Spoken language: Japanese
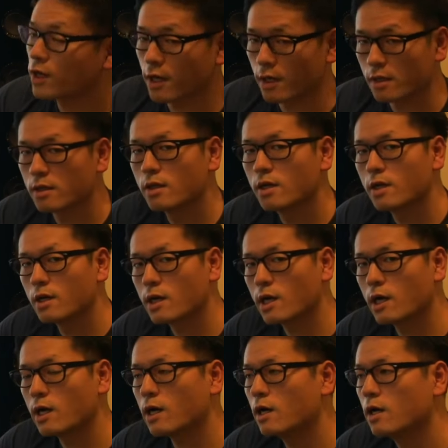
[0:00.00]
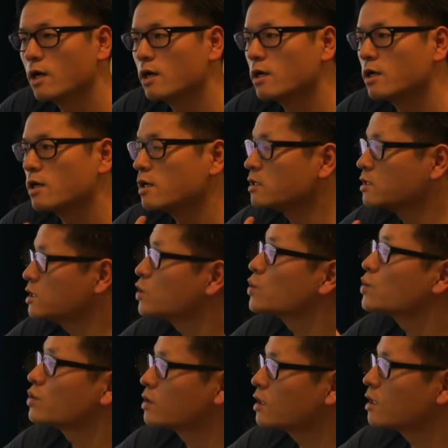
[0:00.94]
件に
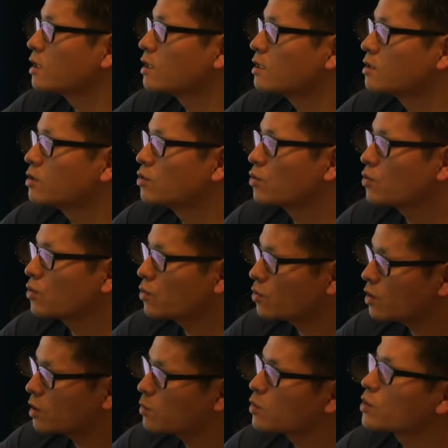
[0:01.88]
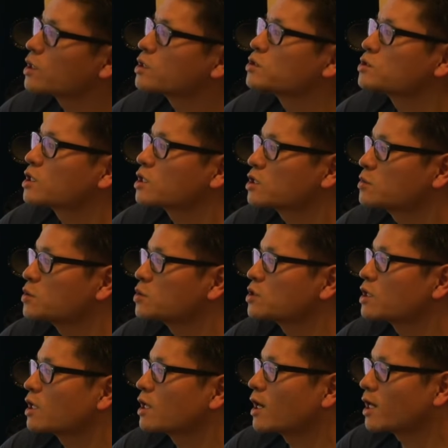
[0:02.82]
よってどのようなものが著作
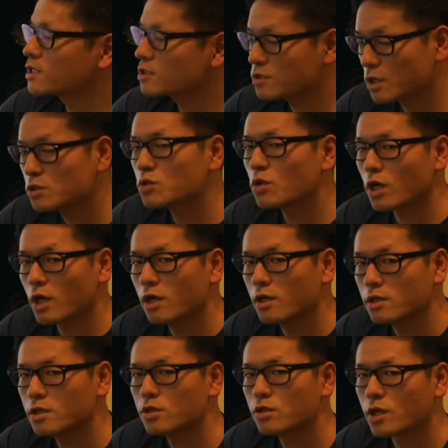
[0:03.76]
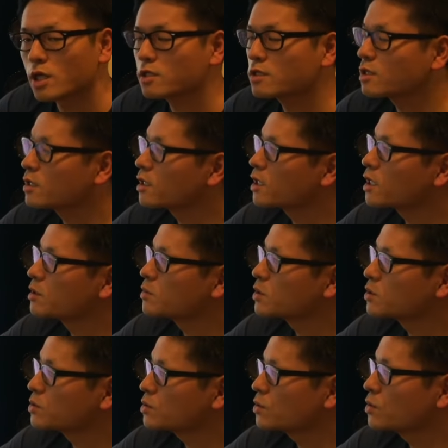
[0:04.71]
物から外れるのかっていう観点から
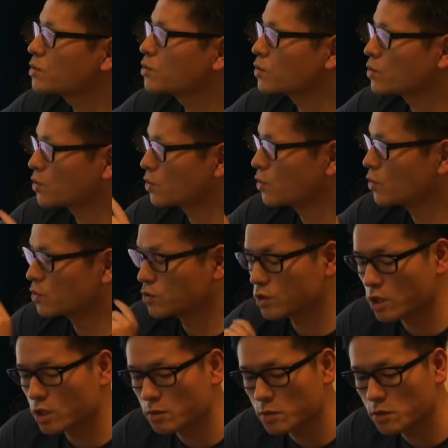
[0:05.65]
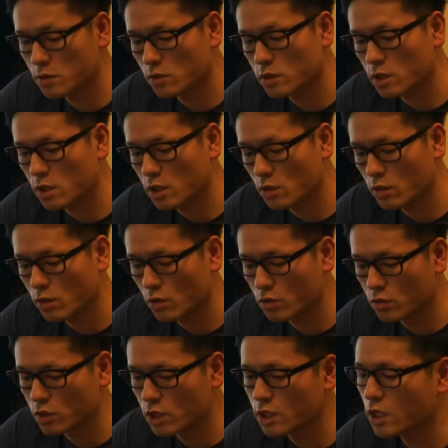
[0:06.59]
見ると、この著作物の定義はよ
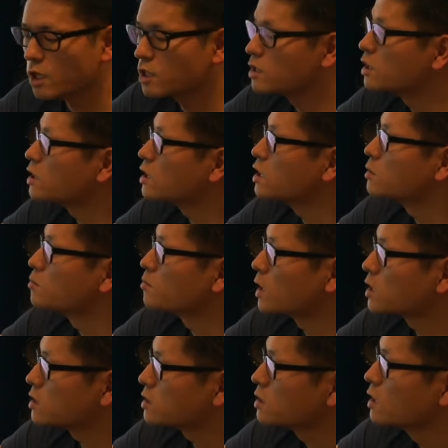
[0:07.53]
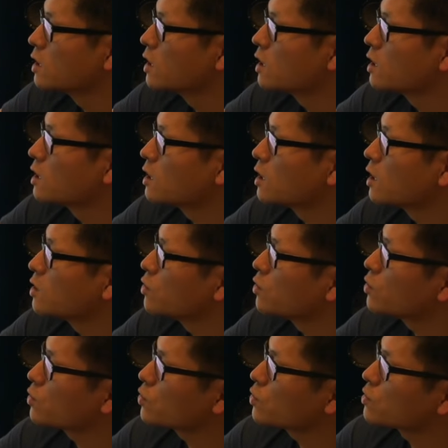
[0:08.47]
く理解できます。
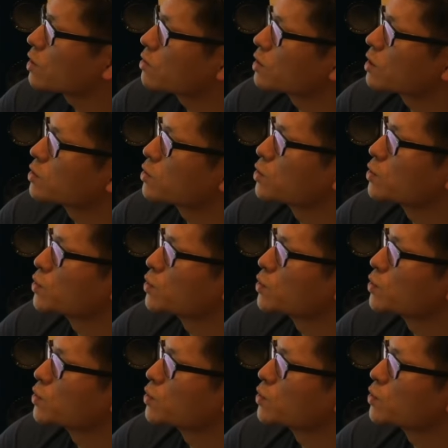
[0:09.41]
どういうことなのかと